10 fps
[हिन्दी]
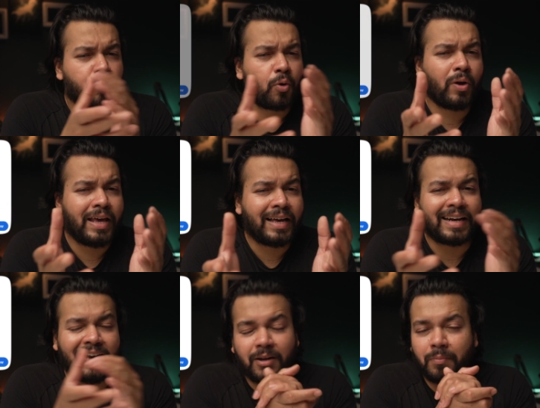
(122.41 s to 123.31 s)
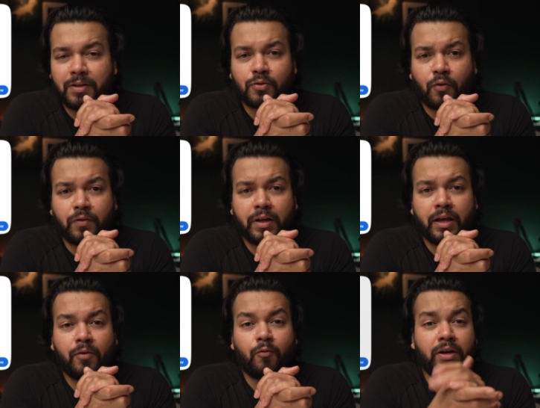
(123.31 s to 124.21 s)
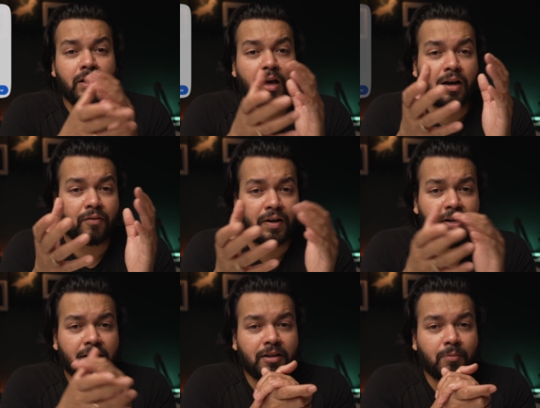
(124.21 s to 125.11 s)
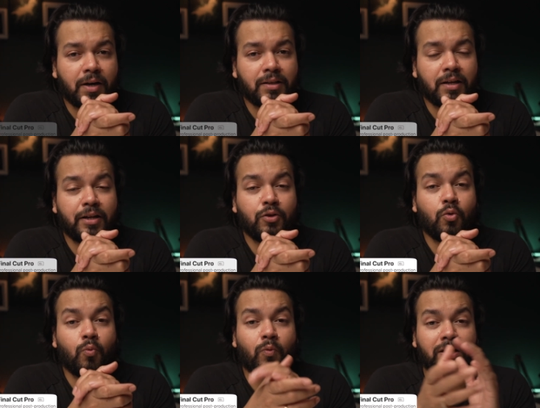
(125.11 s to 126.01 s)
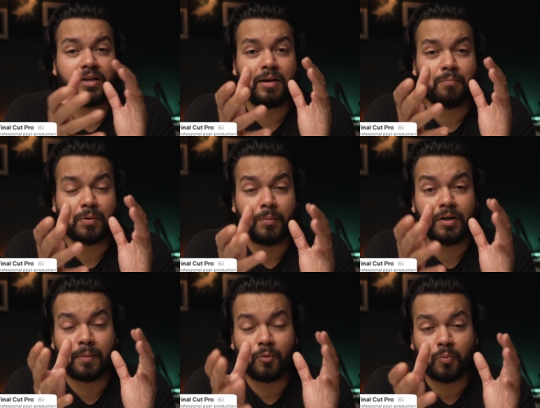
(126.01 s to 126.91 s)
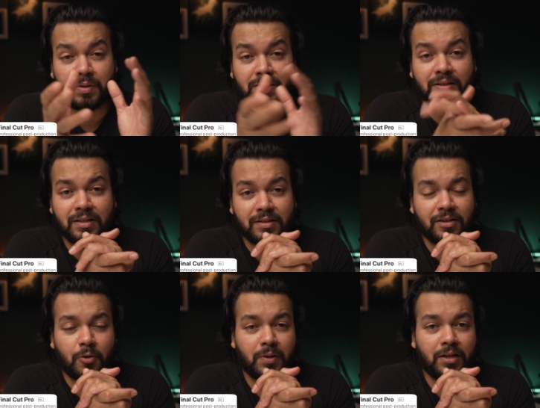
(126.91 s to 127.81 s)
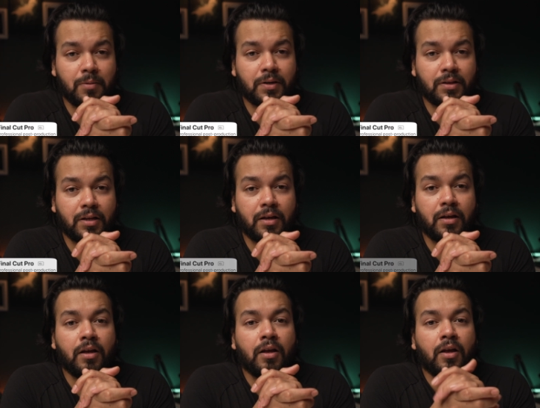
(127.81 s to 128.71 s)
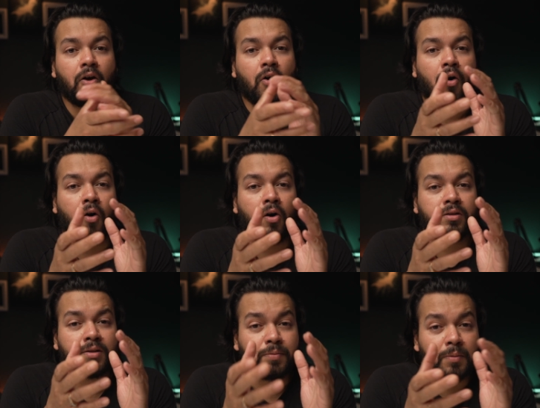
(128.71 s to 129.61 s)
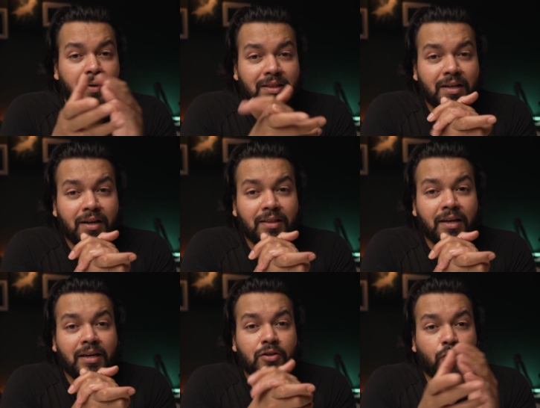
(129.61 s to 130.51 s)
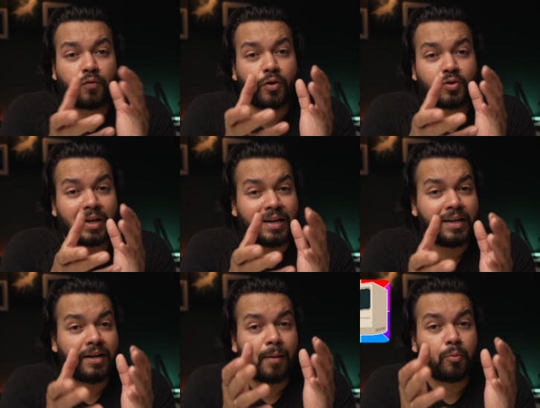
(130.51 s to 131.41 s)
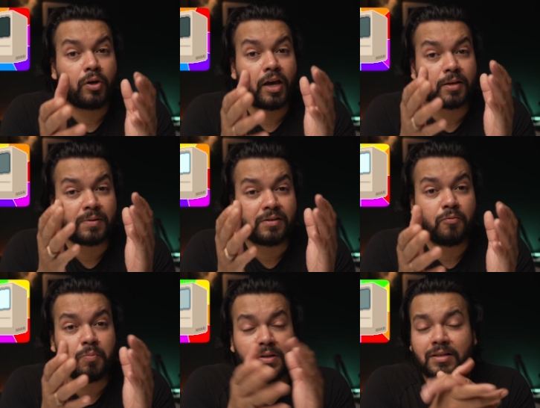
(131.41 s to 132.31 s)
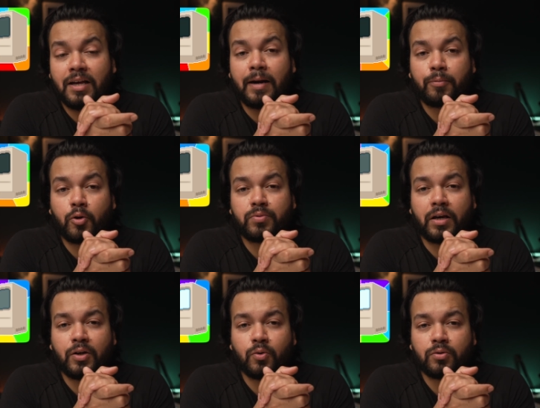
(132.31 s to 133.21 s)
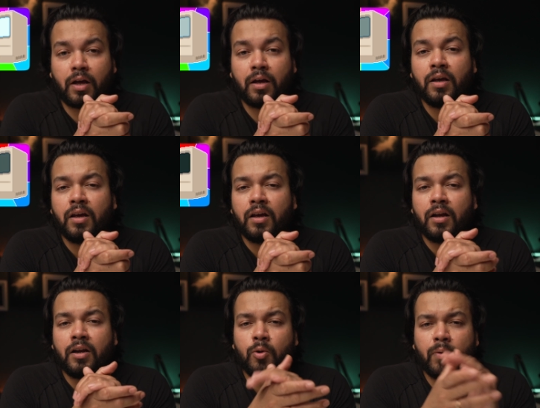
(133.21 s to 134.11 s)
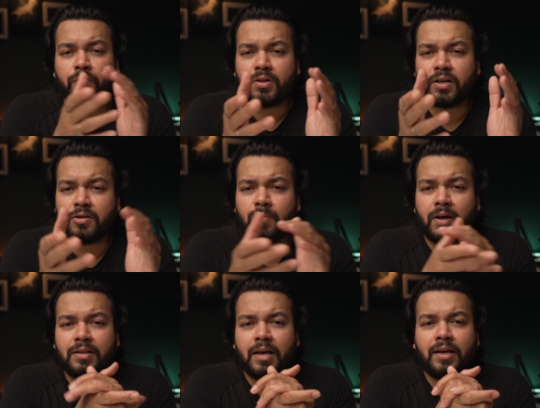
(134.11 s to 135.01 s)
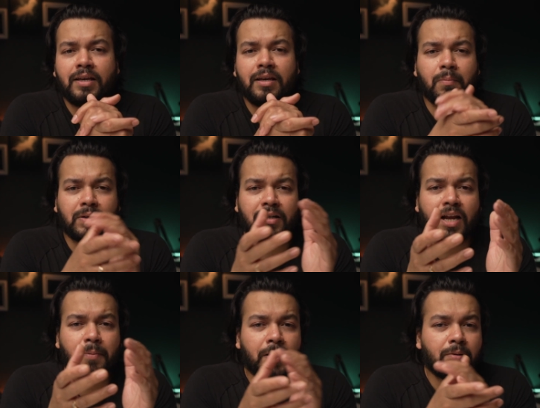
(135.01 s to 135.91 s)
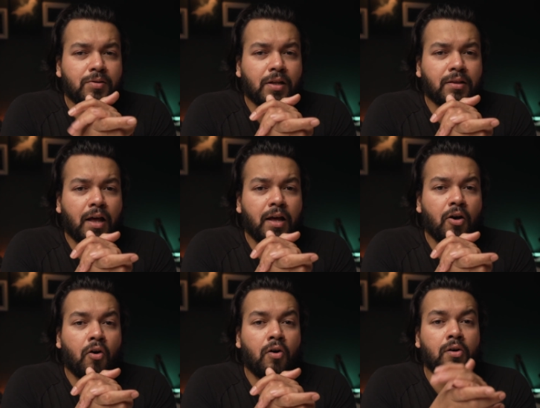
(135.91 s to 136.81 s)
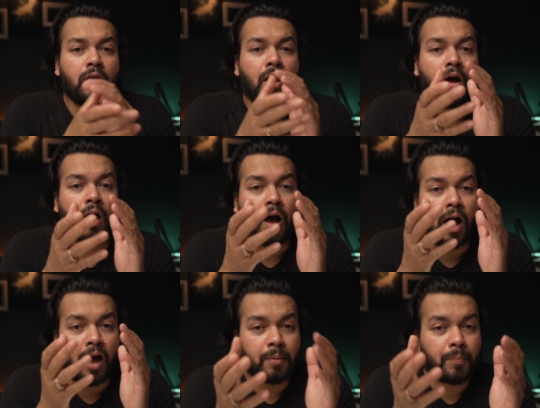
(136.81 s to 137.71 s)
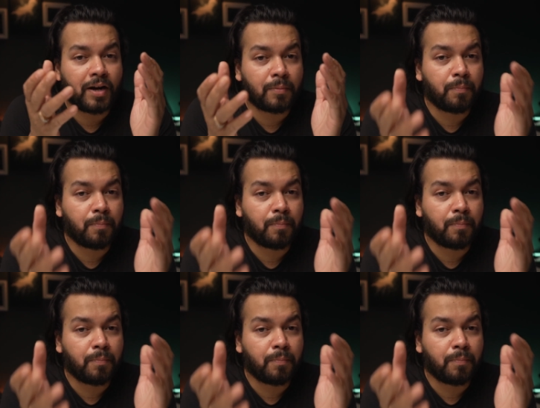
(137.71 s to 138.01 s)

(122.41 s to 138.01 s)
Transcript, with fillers: प्रो एक रेंट बेस्ड सॉफ्टवेयर है वहीं अगर फाइनल कट की बात करें तो वन टाइम पेमेंट आपको बीस से तीस हज़ार रुपये देने पड़ते हैं और सबसे बड़ी दिक्कत है कि इन सॉफ्टवेयर को चलाने के लिए आपको एक एक्सपेंसिव पीसी या लैपटॉप चाहिए होता है ल्यूमा फ्यूजन की अच्छी बात यह है कि ये बजट आईपैड नहीं चलता है और आईपैड